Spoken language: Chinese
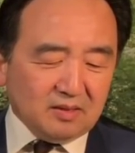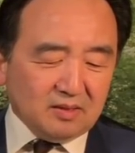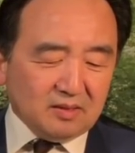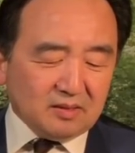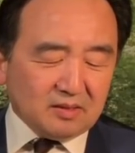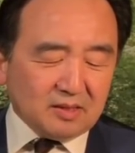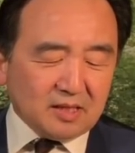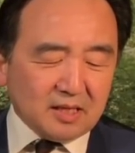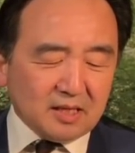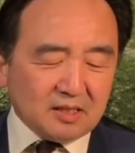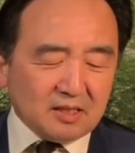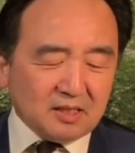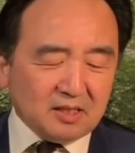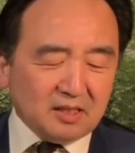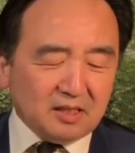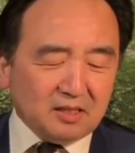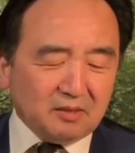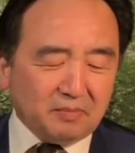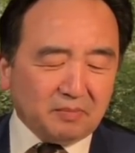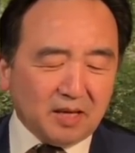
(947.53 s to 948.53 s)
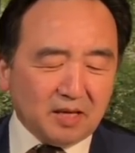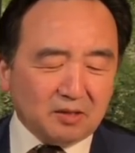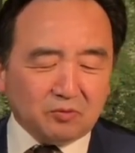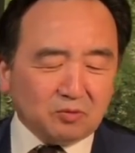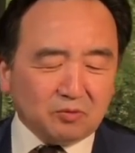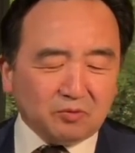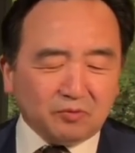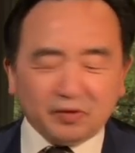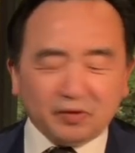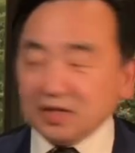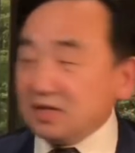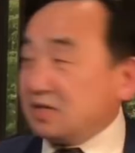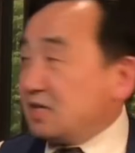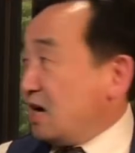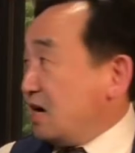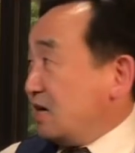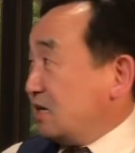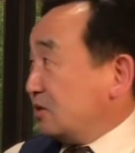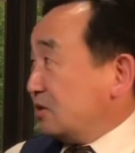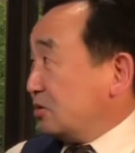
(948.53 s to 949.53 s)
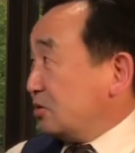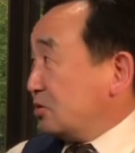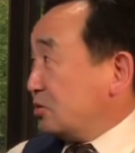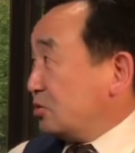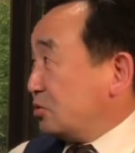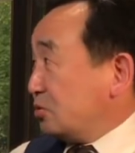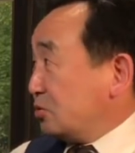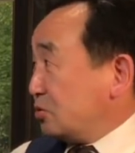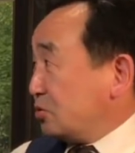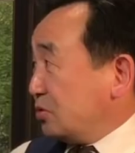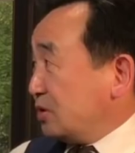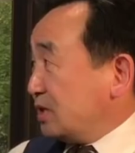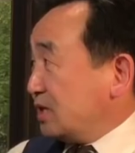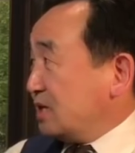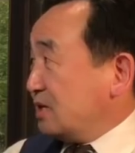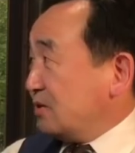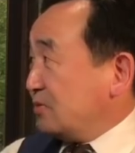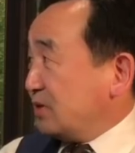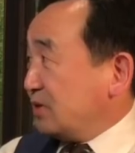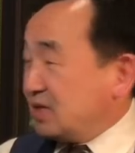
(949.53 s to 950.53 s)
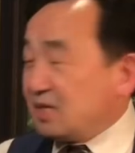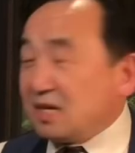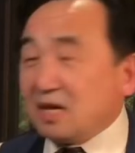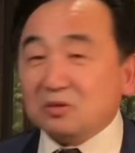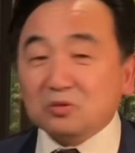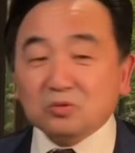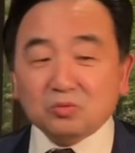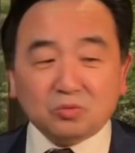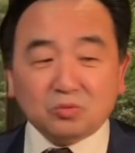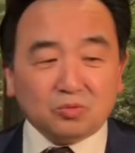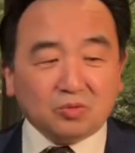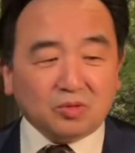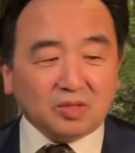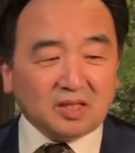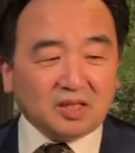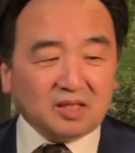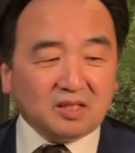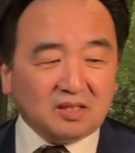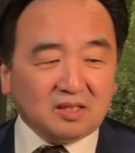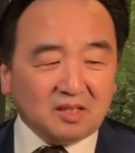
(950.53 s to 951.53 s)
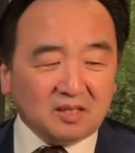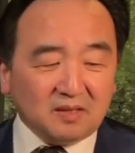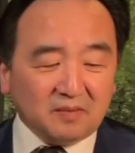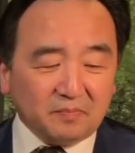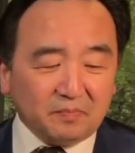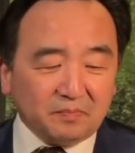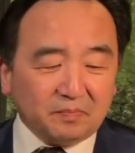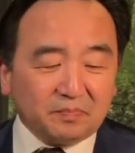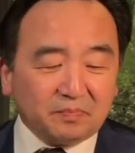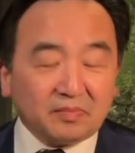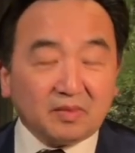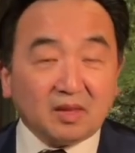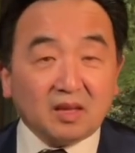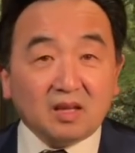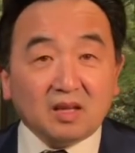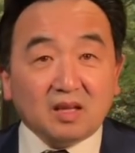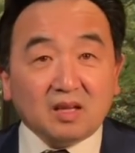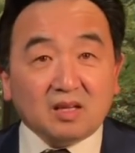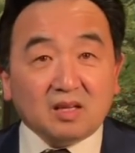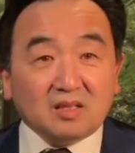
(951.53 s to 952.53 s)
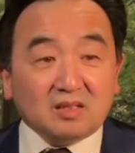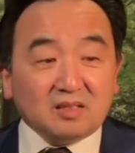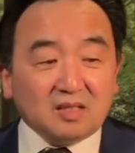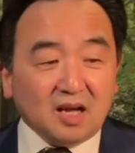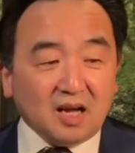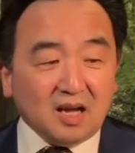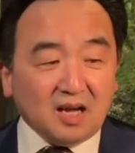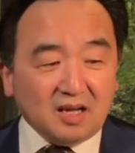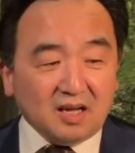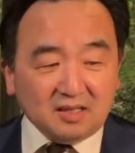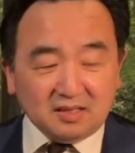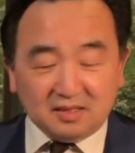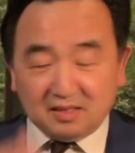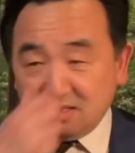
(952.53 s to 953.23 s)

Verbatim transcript: 这是影片中非常主角的非常主角的一个人，那。